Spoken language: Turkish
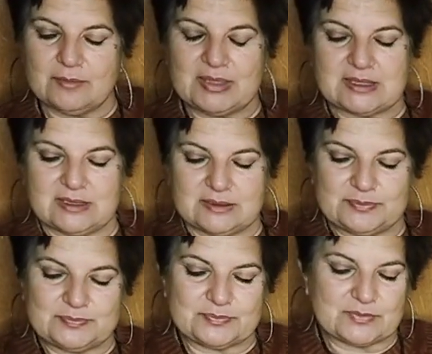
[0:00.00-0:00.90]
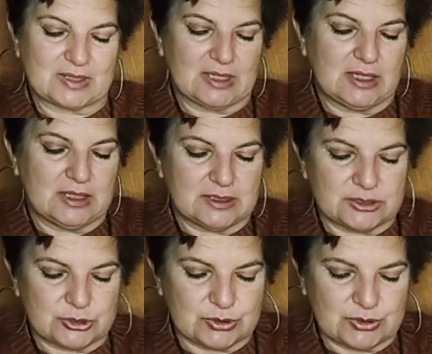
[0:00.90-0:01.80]
bakalım.
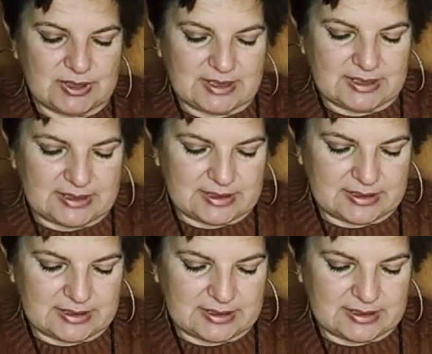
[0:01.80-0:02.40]
Şöyle